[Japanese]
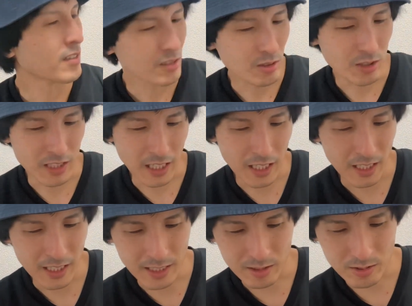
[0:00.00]
Twitter、
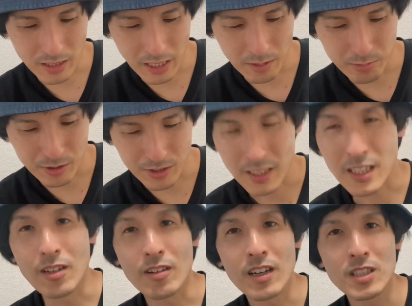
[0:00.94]
X からぶっちゃん
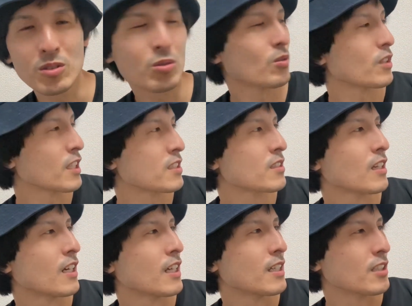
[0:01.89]
朝の回答です。
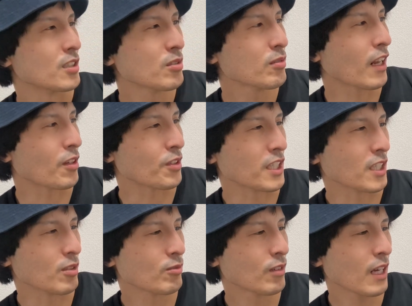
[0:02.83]
幽霊の日、
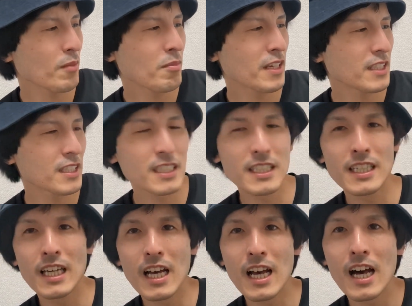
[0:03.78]
裏
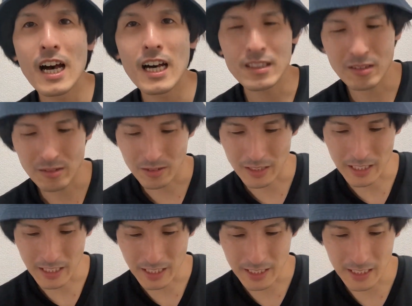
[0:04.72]
飯屋と出
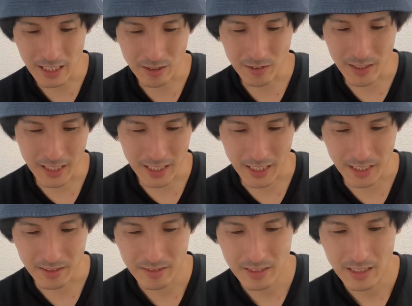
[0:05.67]
てきたのは何？
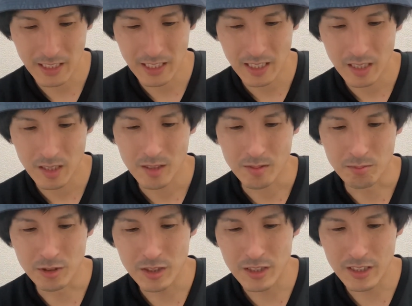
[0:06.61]

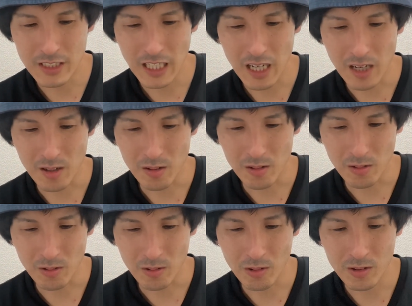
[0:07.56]
むっちゃ
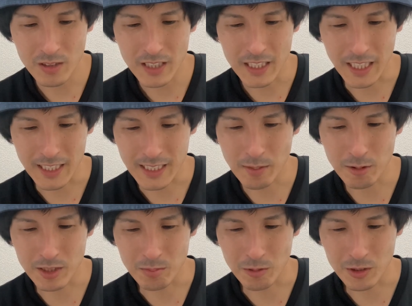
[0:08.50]
大きなしゃ
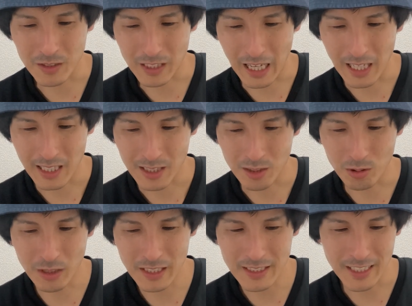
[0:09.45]
もじ持った
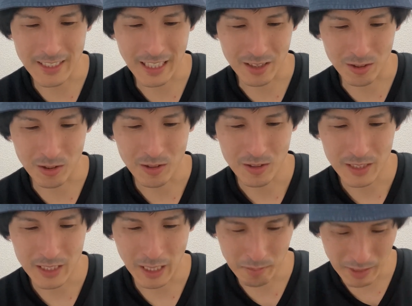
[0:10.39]
米助さんと
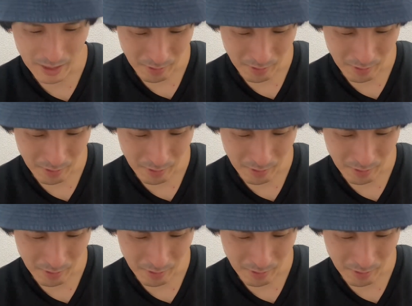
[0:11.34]
キャメラ